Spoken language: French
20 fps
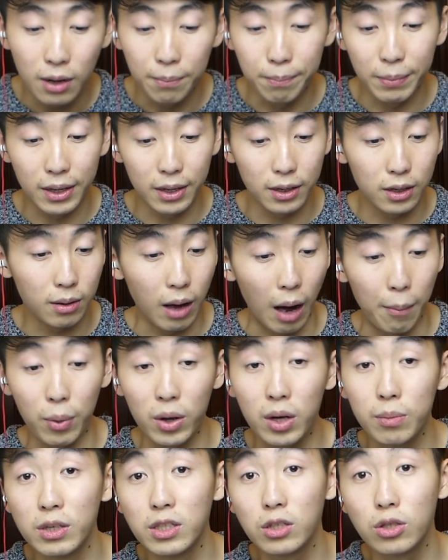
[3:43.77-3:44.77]
mais un
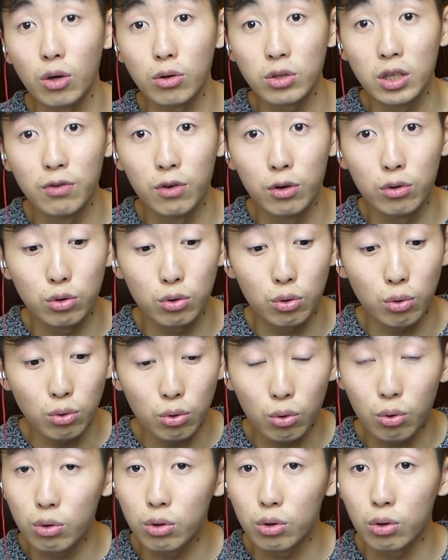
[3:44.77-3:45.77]
Pokémon sans évolution,
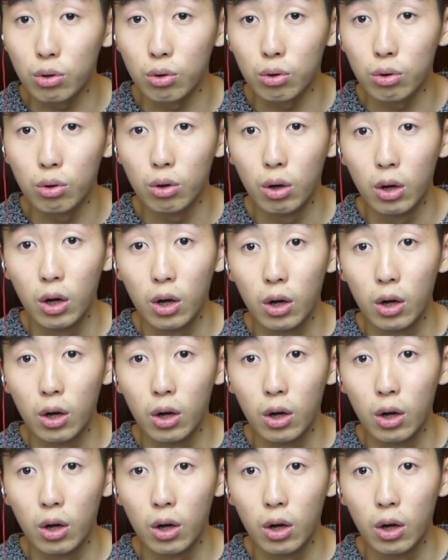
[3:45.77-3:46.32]
donc euh,